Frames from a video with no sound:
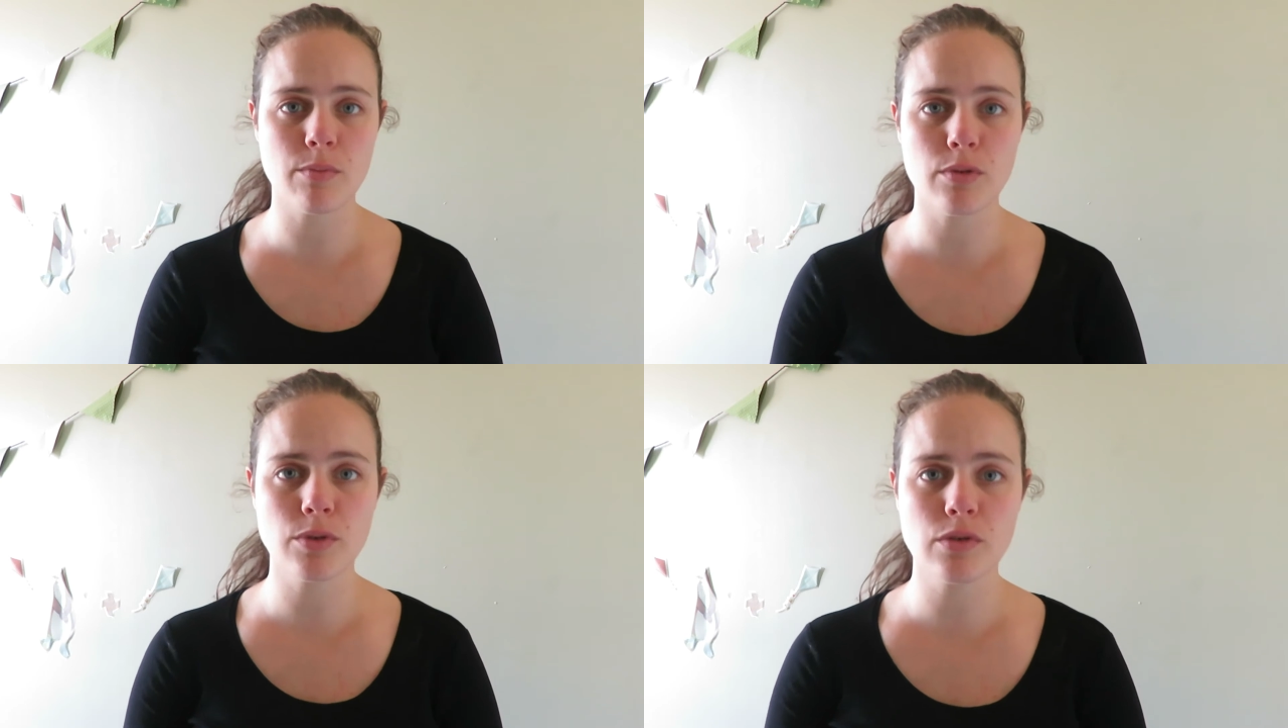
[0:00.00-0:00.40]

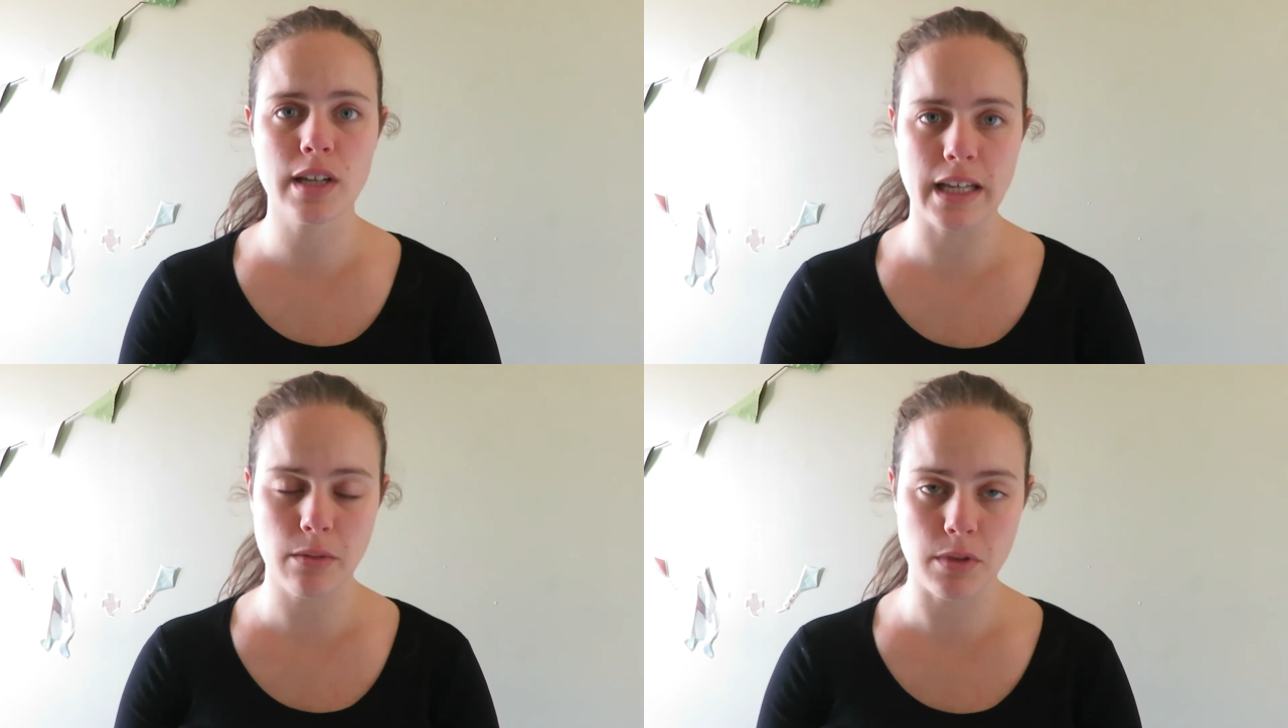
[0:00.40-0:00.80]
simplement de
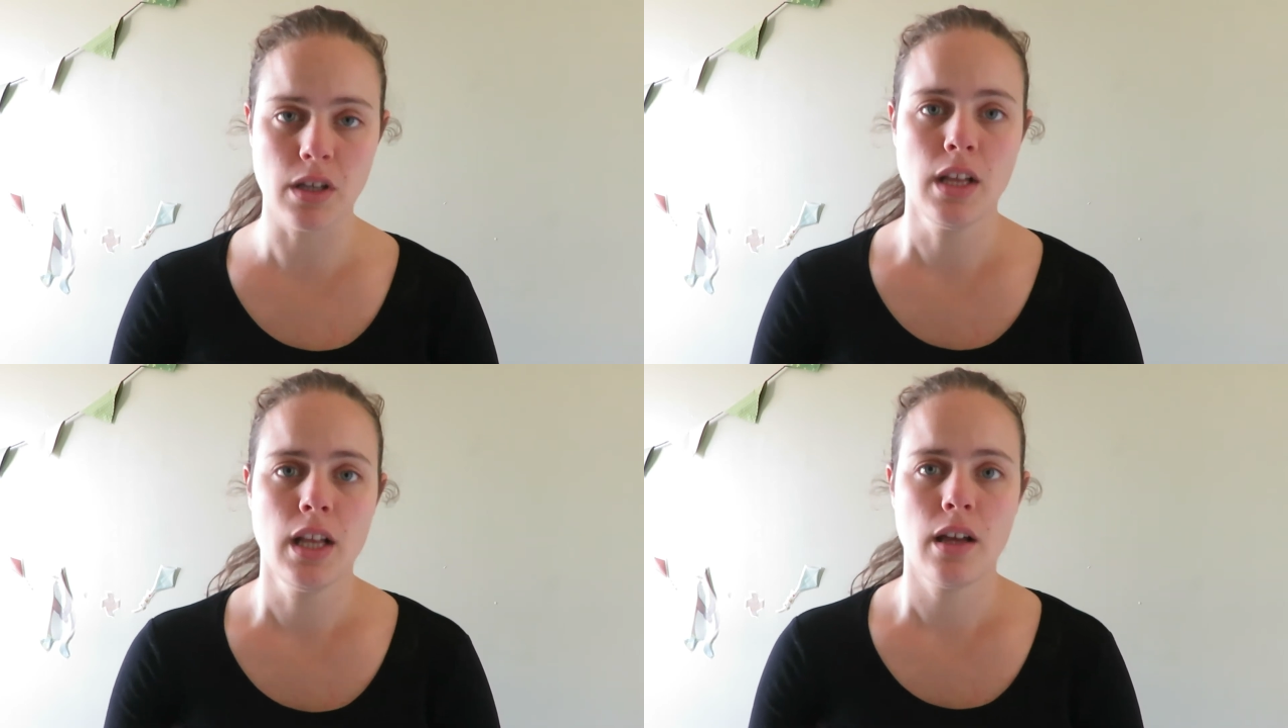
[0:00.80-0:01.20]
l'herbe.
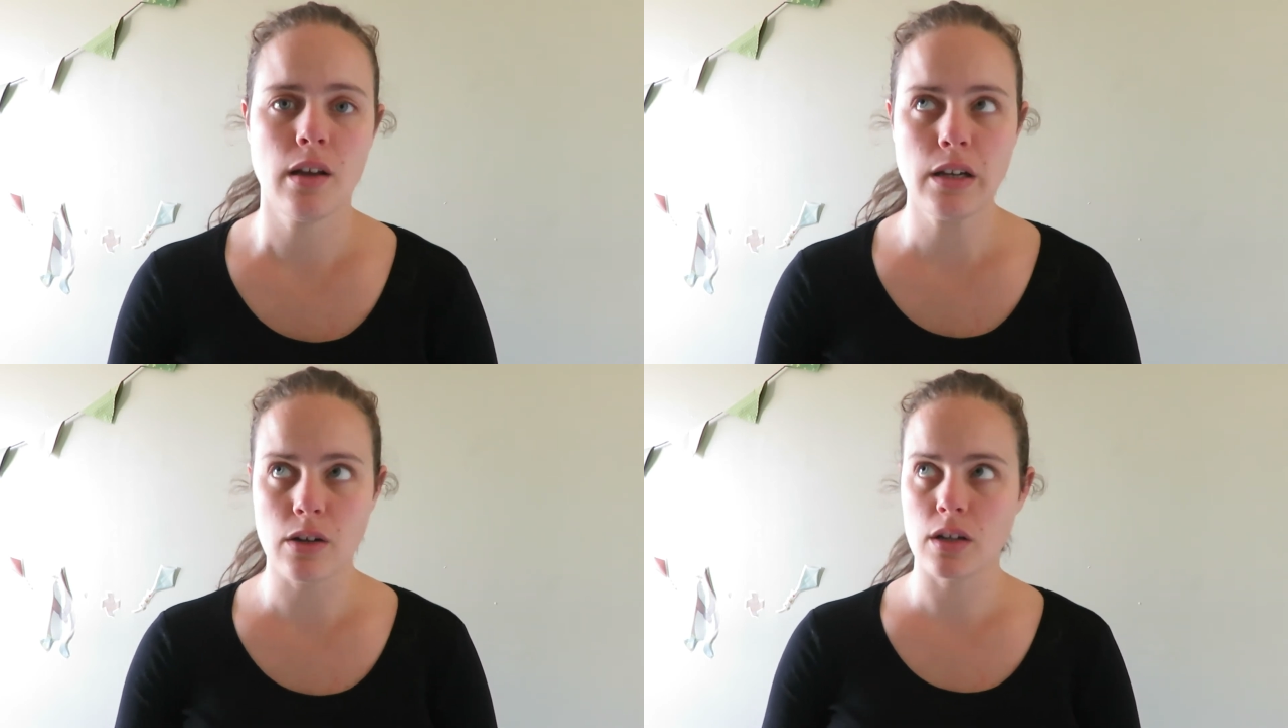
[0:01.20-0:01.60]

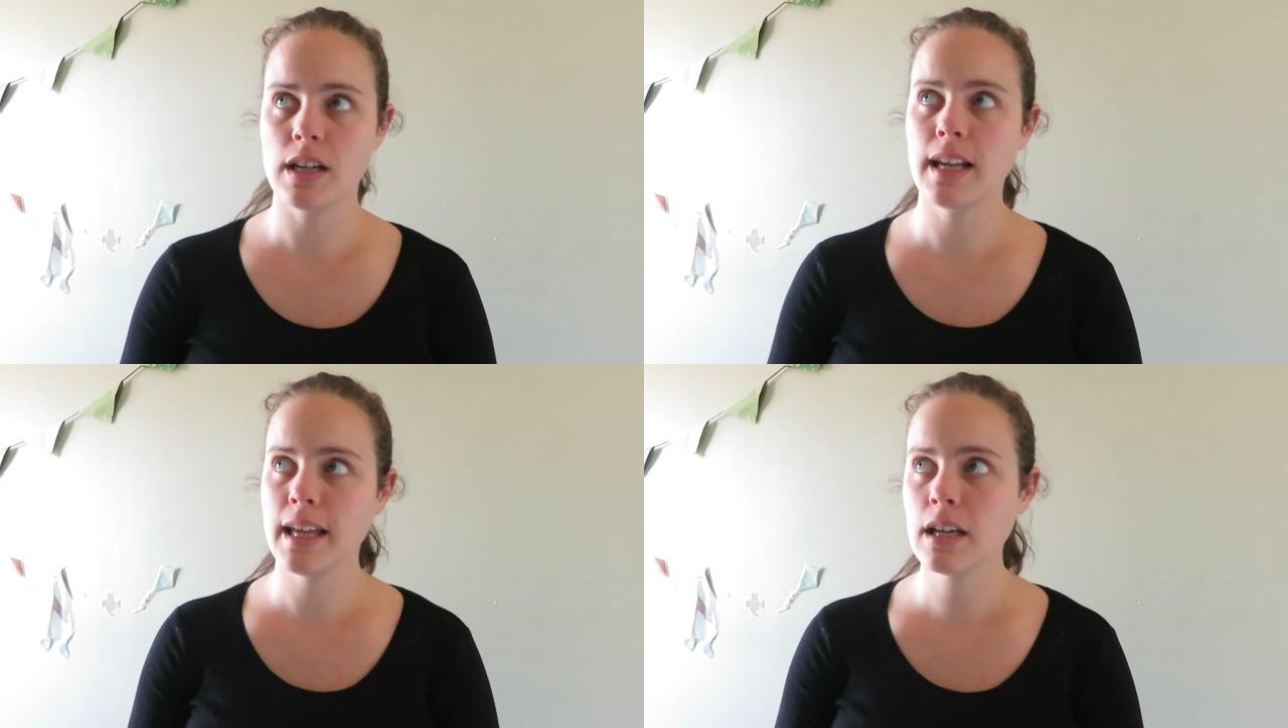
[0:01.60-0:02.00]
Alors
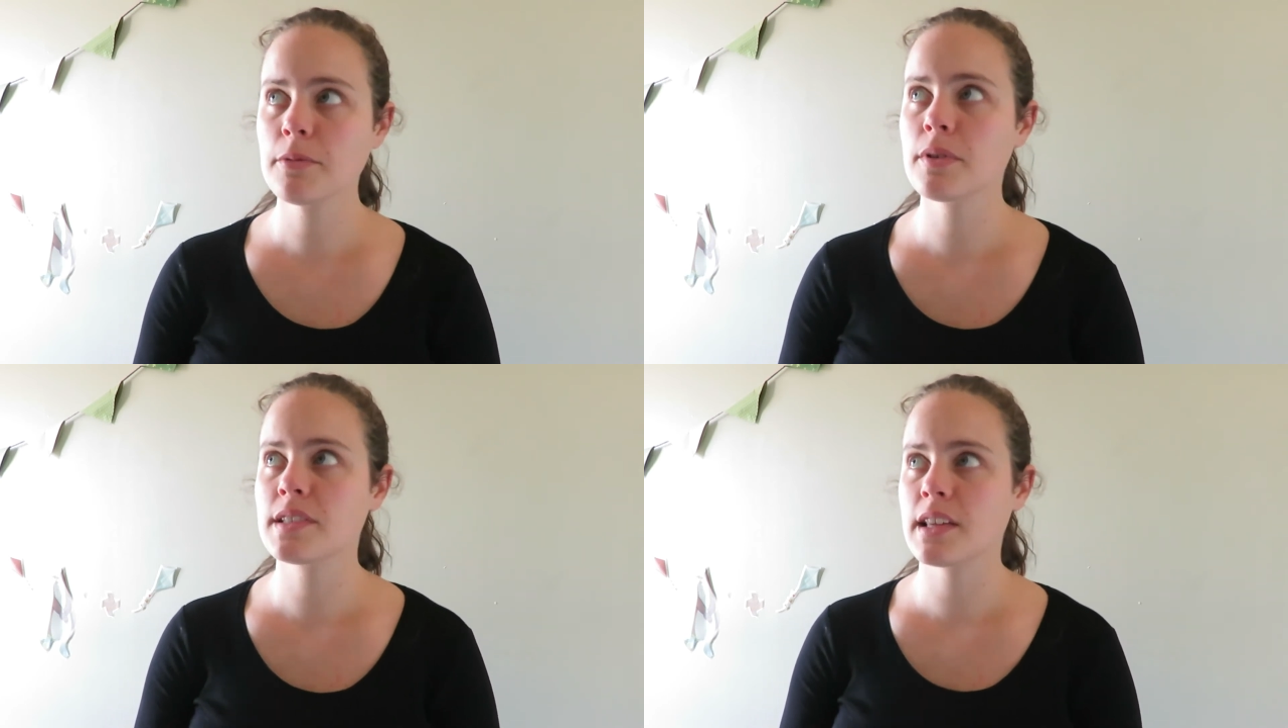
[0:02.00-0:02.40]
l'herbe,